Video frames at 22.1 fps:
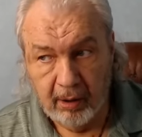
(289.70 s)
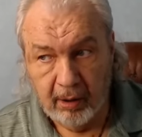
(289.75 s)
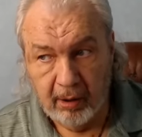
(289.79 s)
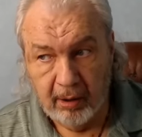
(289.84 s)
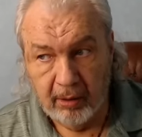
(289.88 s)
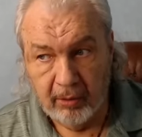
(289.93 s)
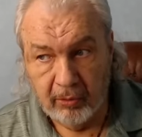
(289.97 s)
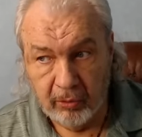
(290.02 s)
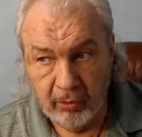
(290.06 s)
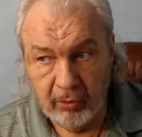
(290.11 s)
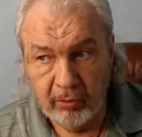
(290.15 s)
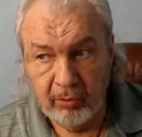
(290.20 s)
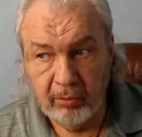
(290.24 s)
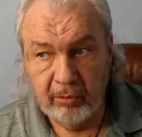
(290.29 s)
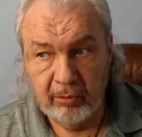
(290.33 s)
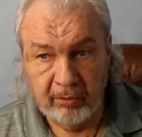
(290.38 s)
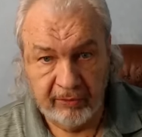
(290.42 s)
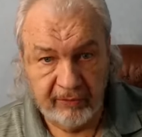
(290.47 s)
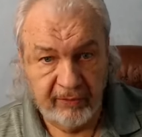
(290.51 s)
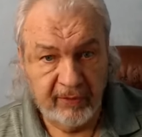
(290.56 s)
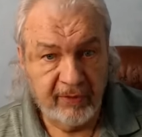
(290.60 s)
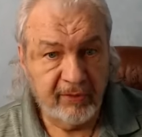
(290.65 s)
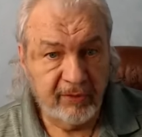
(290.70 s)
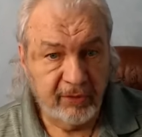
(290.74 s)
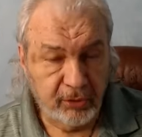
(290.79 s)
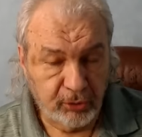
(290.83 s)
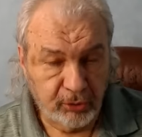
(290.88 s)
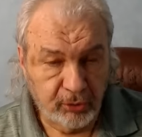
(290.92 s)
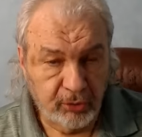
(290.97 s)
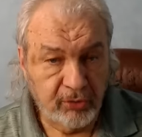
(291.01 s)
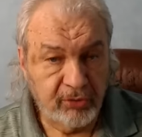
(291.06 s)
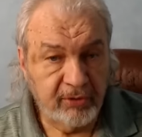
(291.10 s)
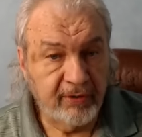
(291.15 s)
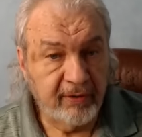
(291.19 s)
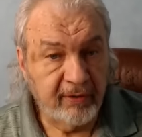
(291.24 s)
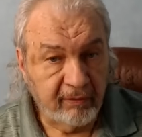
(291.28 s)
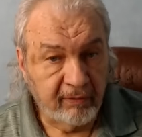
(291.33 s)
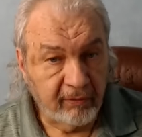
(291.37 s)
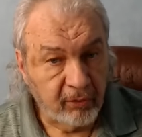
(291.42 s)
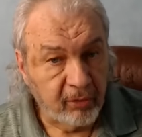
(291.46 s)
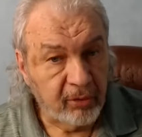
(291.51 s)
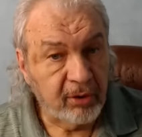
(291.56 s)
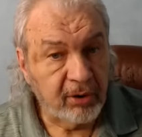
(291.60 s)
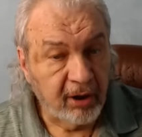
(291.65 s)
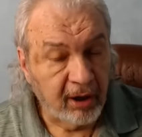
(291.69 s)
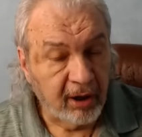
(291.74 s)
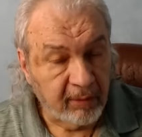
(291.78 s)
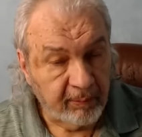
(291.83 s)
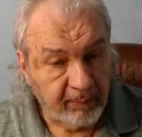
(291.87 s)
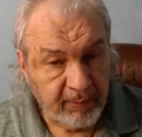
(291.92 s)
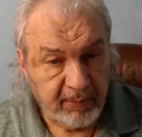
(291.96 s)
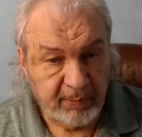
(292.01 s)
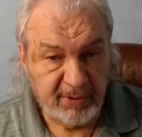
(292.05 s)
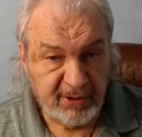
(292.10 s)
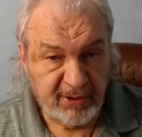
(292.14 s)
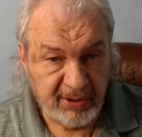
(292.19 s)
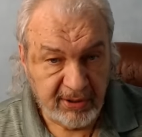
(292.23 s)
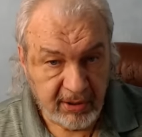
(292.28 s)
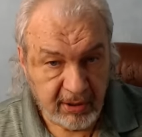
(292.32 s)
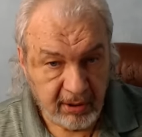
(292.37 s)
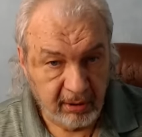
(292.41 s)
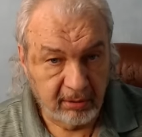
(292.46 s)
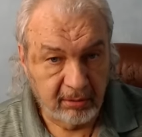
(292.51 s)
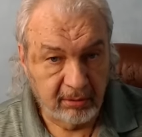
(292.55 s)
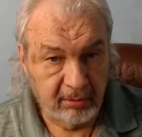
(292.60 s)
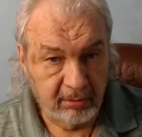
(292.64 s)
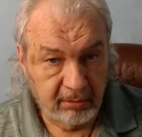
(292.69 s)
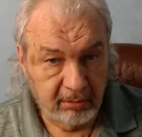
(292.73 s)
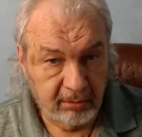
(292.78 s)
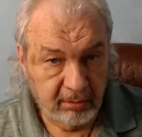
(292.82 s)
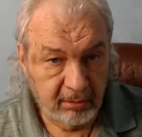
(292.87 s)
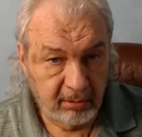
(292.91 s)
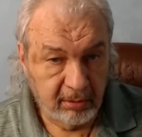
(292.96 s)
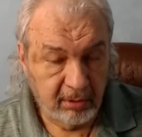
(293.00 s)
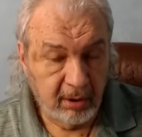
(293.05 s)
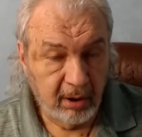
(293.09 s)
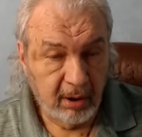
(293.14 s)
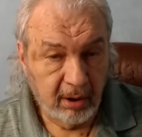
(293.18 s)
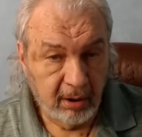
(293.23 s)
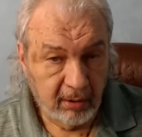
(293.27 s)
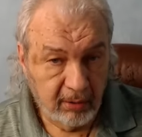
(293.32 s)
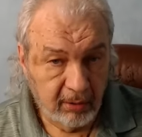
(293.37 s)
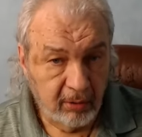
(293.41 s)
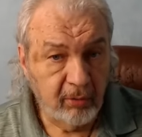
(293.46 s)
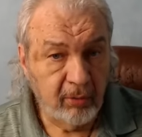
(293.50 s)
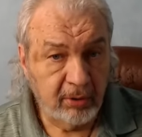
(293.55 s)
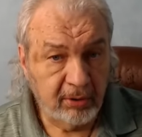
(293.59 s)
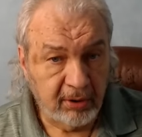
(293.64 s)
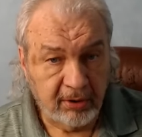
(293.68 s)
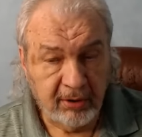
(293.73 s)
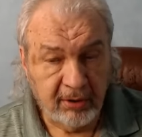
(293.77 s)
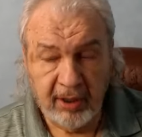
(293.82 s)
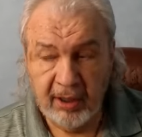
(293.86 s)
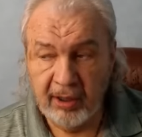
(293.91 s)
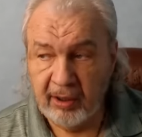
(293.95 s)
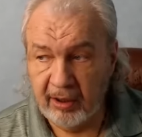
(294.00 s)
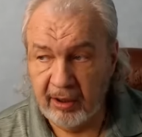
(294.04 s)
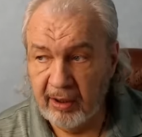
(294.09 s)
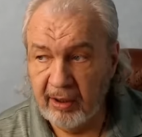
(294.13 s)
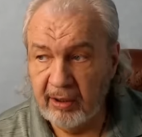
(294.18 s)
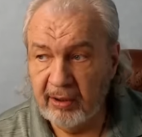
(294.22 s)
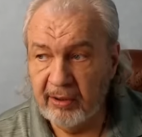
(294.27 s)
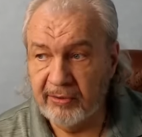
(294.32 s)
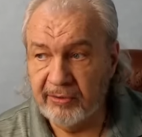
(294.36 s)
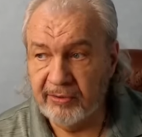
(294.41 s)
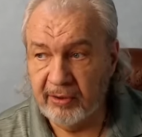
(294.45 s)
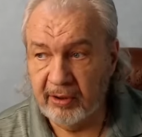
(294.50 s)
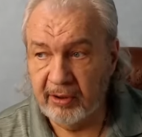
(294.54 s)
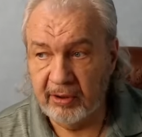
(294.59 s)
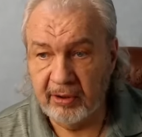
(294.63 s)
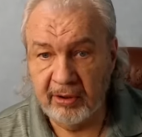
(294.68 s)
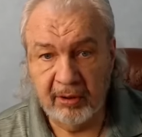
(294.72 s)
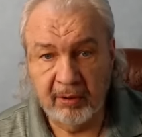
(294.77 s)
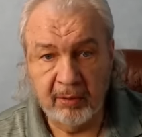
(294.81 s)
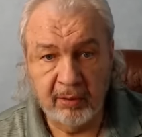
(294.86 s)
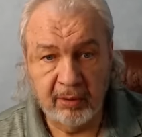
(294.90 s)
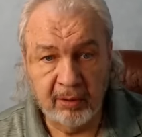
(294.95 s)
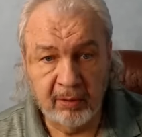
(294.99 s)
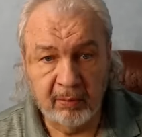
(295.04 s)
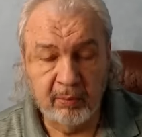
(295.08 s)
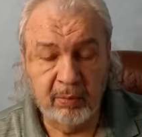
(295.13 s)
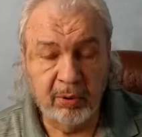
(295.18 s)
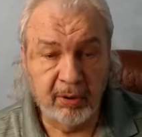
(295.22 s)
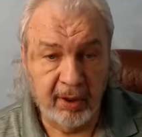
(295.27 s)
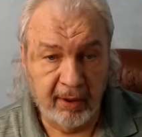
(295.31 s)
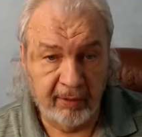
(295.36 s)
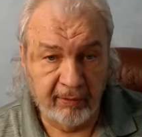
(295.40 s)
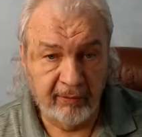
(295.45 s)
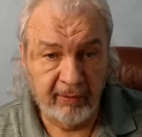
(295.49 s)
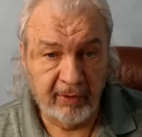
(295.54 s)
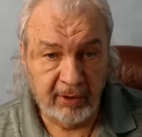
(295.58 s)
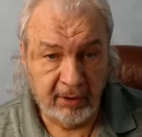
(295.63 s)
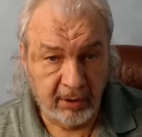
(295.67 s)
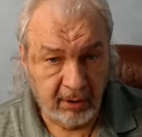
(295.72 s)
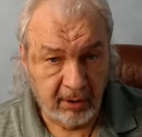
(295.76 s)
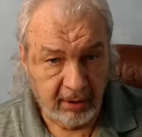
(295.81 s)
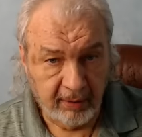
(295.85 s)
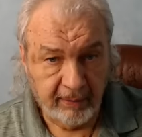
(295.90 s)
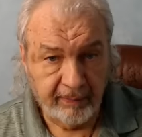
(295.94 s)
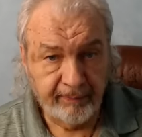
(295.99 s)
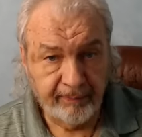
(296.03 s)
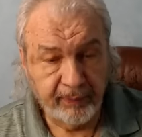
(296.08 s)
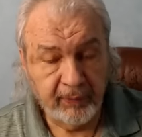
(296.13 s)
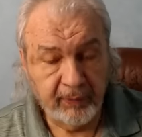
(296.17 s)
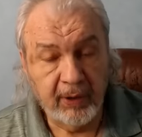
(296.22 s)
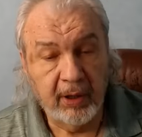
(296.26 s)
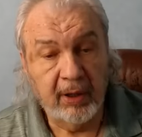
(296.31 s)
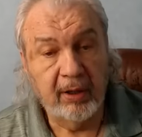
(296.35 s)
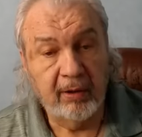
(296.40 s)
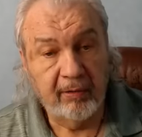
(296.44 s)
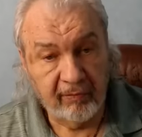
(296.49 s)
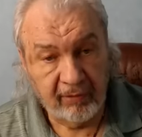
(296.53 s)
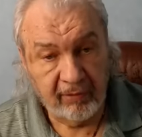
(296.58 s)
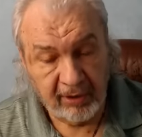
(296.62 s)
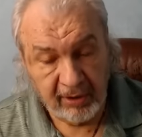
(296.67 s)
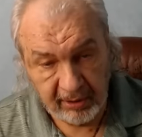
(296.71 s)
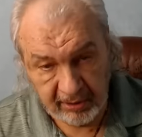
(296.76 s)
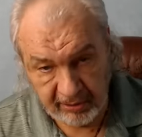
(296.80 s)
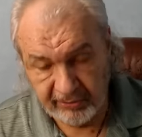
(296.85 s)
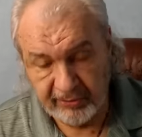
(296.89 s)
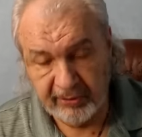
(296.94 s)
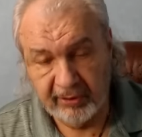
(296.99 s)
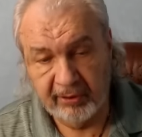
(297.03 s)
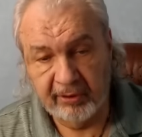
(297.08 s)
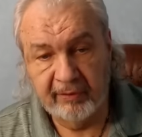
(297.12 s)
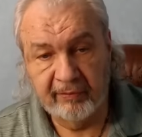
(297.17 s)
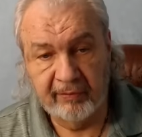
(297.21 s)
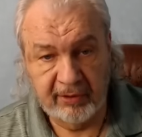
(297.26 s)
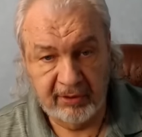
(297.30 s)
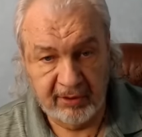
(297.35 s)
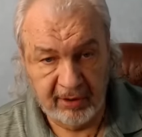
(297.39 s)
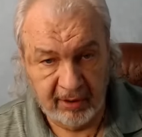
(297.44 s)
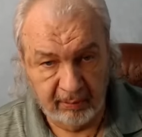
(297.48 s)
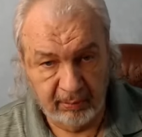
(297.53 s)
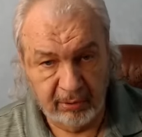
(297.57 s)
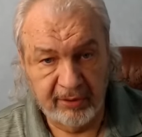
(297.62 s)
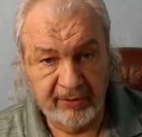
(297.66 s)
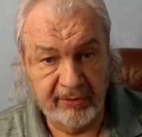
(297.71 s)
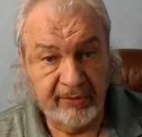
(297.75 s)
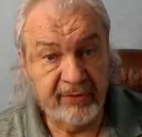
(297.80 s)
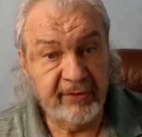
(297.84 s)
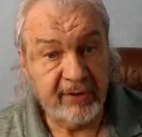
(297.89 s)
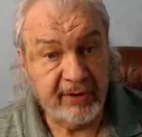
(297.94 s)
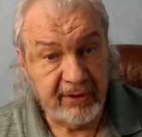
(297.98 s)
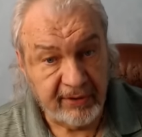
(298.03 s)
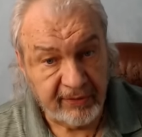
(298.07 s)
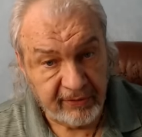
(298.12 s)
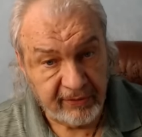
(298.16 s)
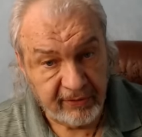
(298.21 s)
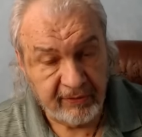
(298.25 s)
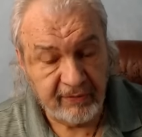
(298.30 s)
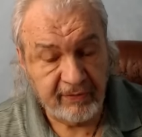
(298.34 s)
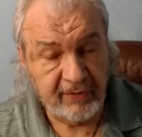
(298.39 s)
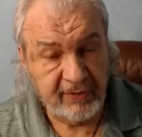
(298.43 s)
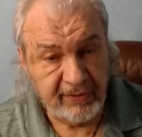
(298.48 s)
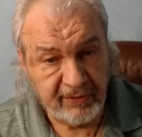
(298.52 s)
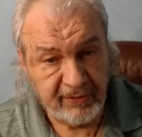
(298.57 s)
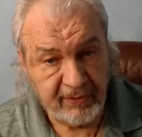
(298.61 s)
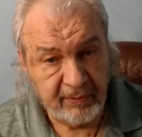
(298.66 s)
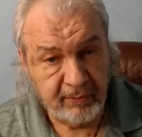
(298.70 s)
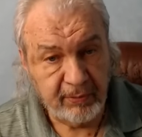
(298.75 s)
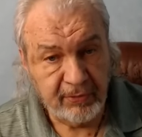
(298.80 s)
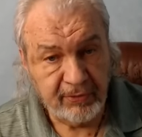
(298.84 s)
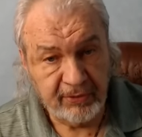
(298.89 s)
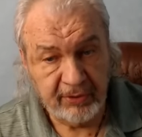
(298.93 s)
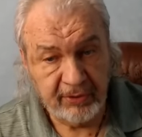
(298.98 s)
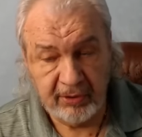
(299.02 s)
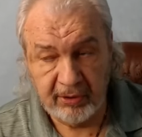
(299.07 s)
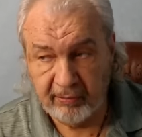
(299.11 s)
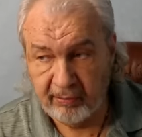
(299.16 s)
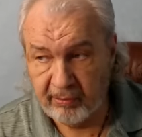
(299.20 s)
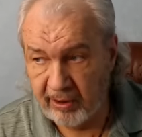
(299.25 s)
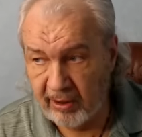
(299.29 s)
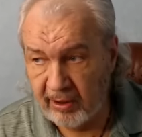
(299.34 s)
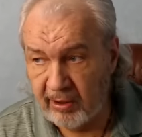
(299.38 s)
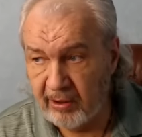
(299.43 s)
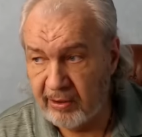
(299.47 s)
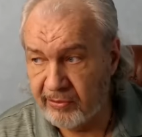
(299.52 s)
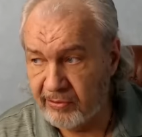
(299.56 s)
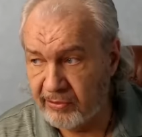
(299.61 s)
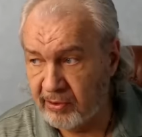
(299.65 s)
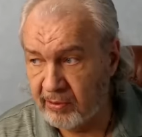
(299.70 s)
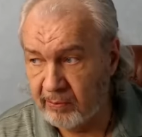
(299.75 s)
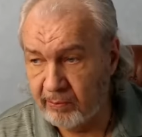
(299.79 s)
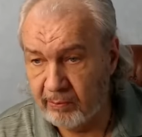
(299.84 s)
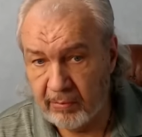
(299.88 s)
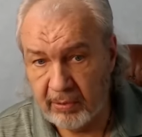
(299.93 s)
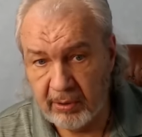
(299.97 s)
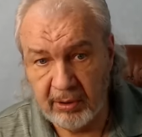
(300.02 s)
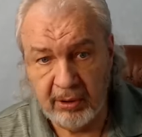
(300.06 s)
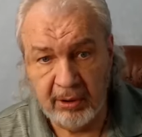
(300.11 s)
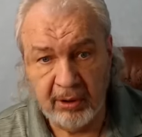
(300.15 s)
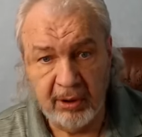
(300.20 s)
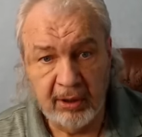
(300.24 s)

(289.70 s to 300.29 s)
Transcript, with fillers: Но ну, известно, что Север вроде как победил. Но ну, тогда а в реальности это была война, в реальности эта война была за независимость, и в реальности мы